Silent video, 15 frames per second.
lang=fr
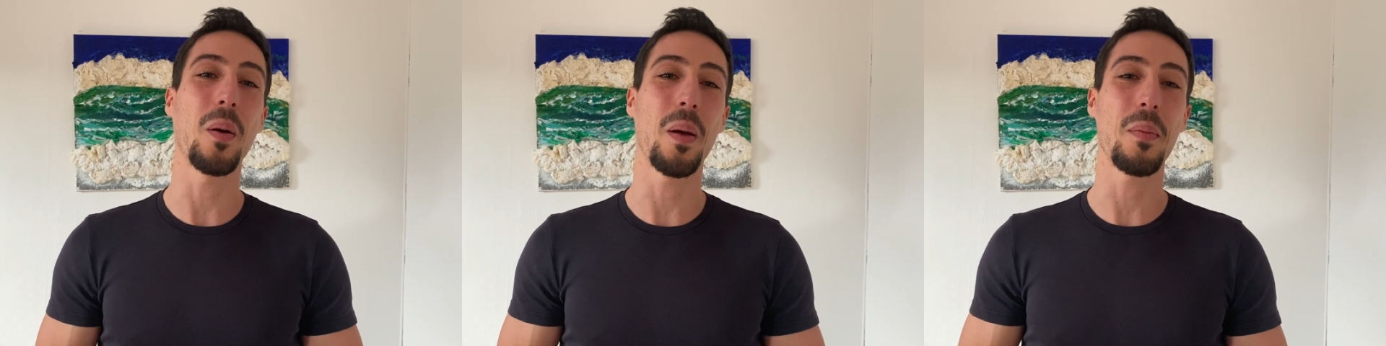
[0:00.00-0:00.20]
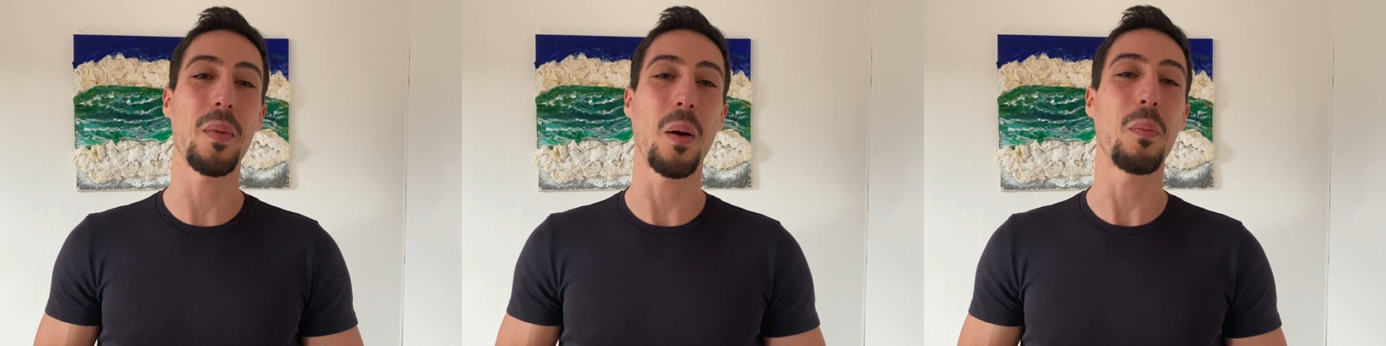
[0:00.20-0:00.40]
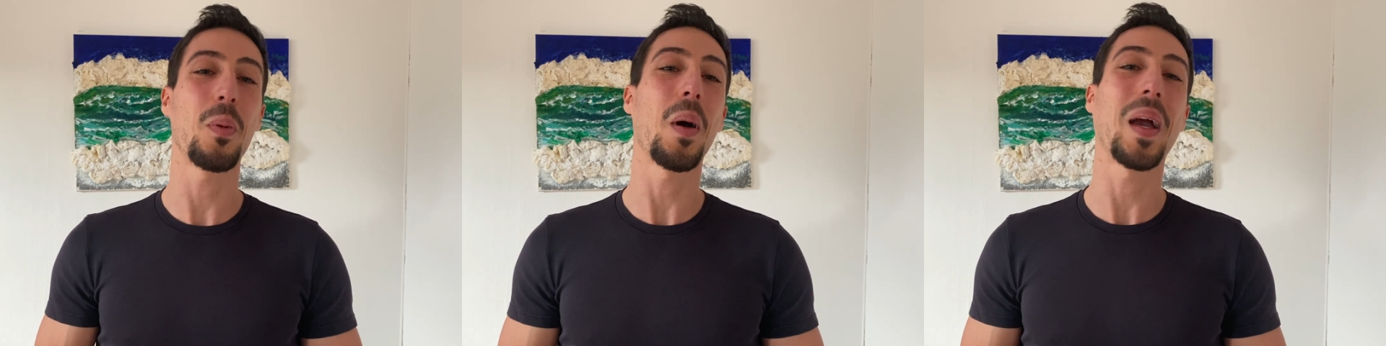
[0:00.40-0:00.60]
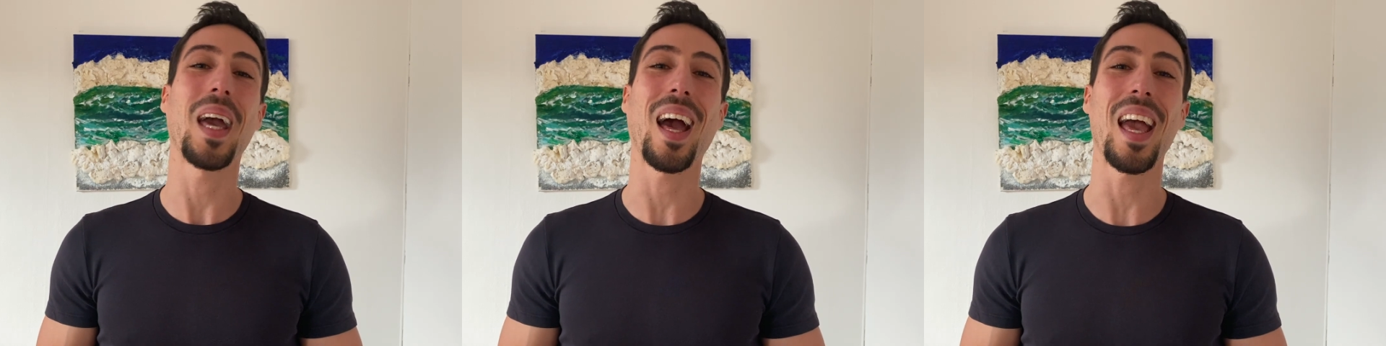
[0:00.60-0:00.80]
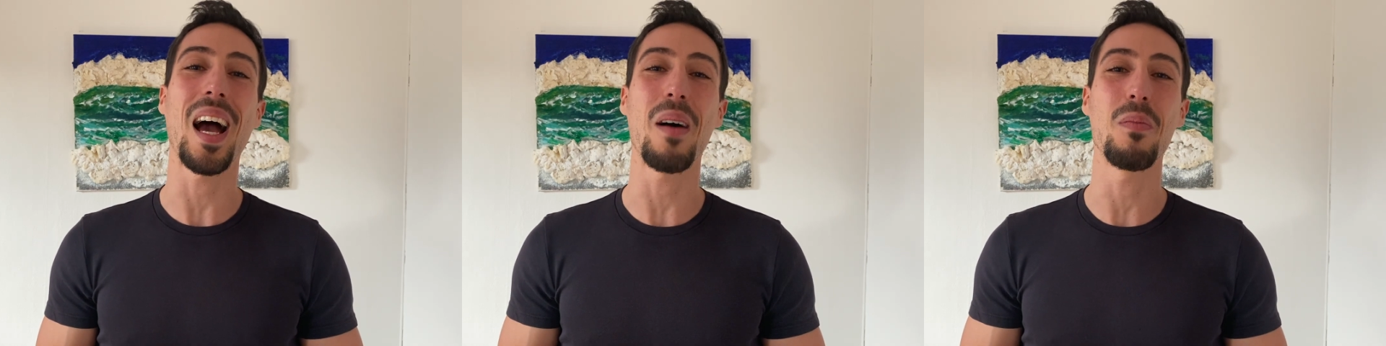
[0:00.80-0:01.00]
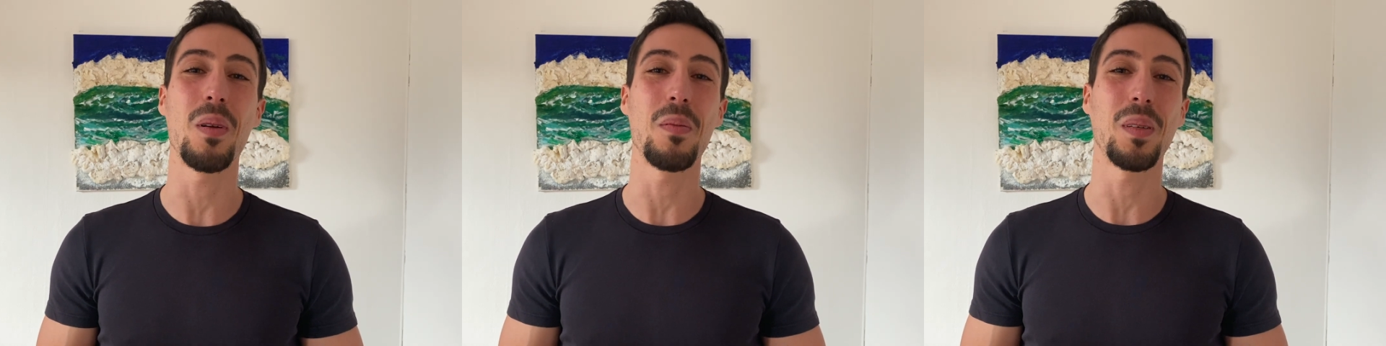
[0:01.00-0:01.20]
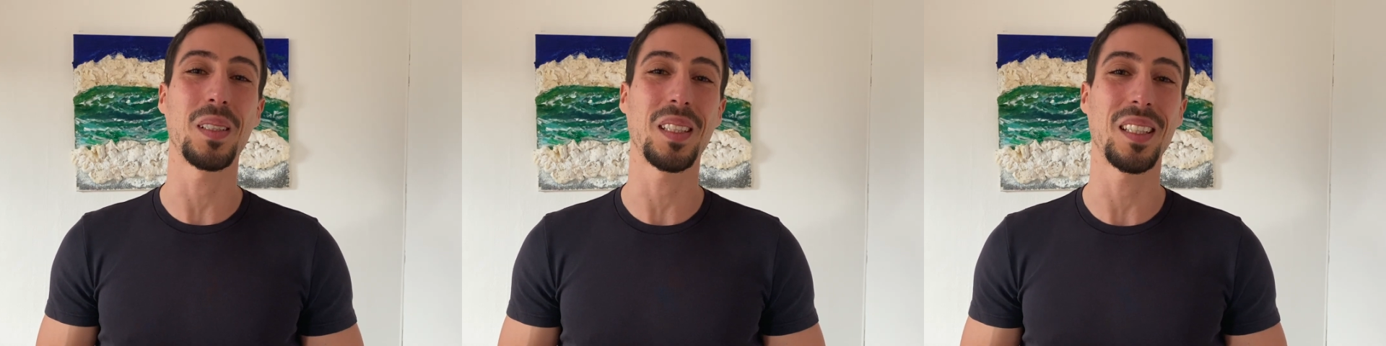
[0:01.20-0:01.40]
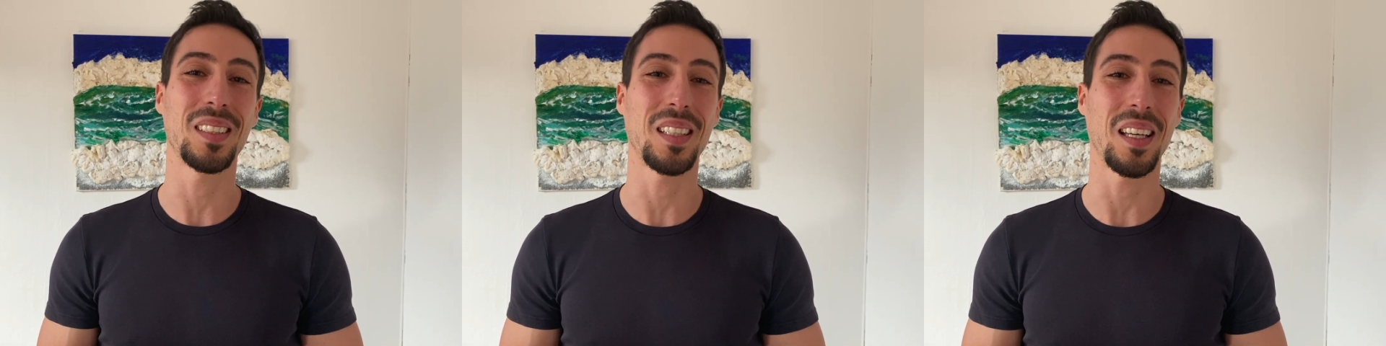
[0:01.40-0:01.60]
même un peu agréable parce
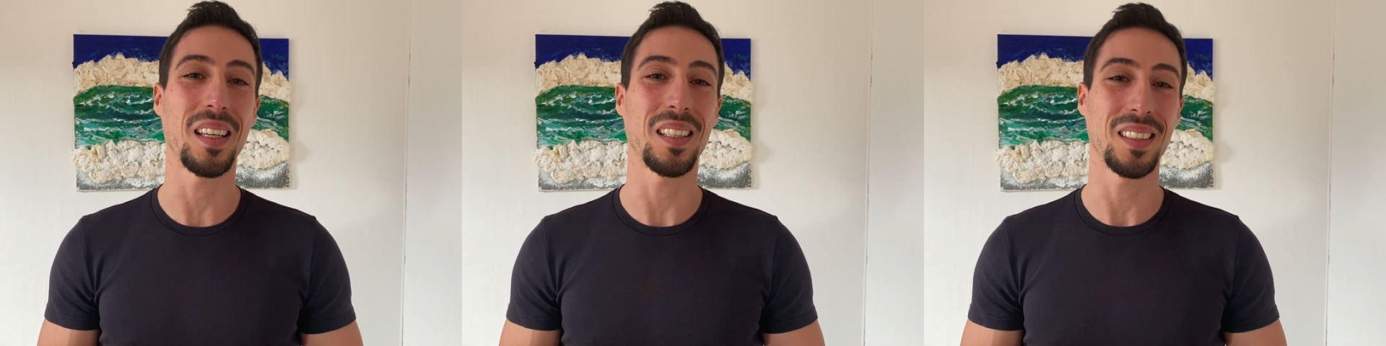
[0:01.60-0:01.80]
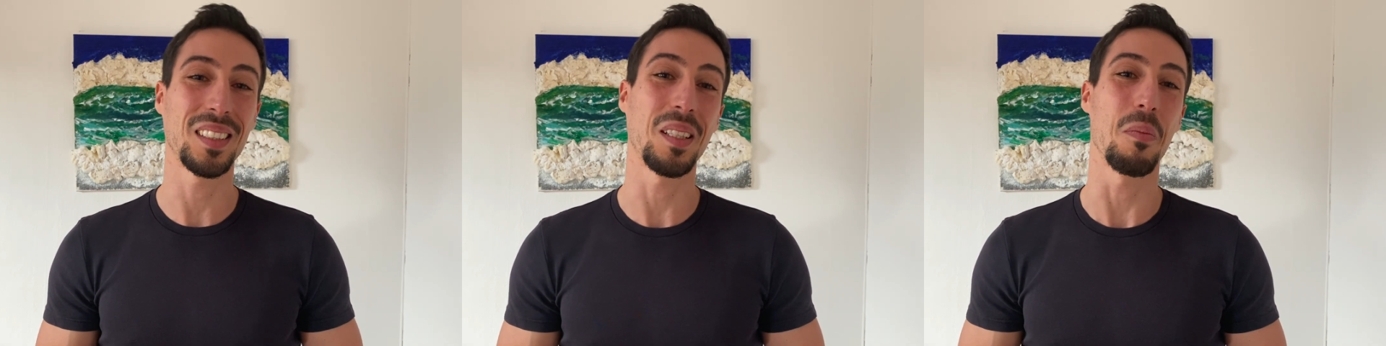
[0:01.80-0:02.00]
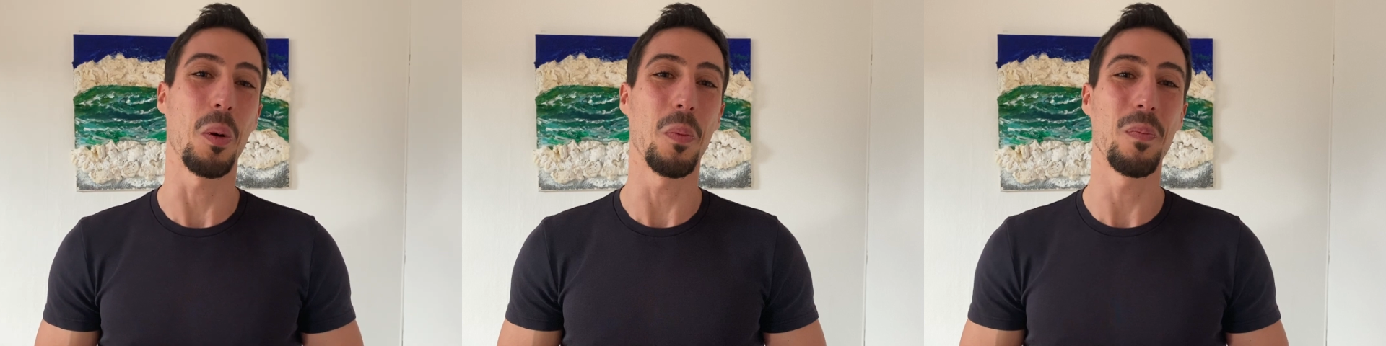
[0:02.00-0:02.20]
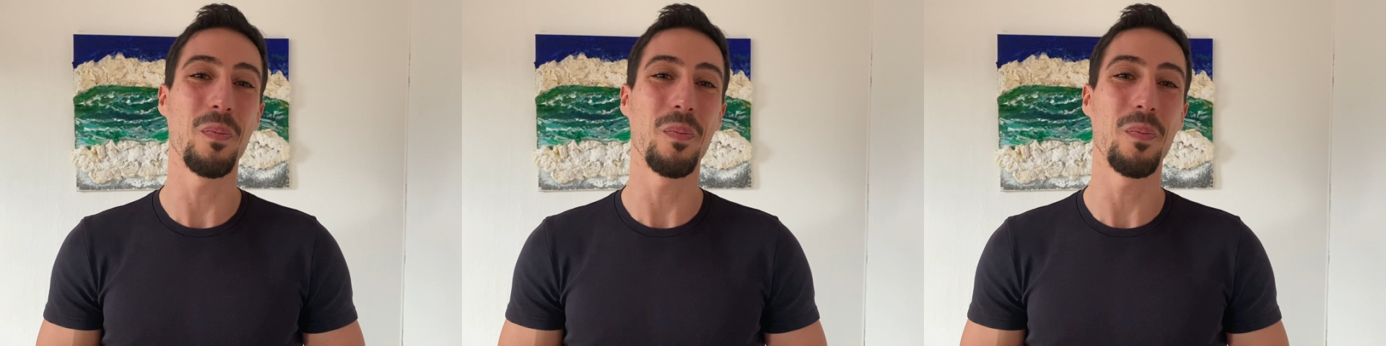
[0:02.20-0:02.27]
que c'est bon.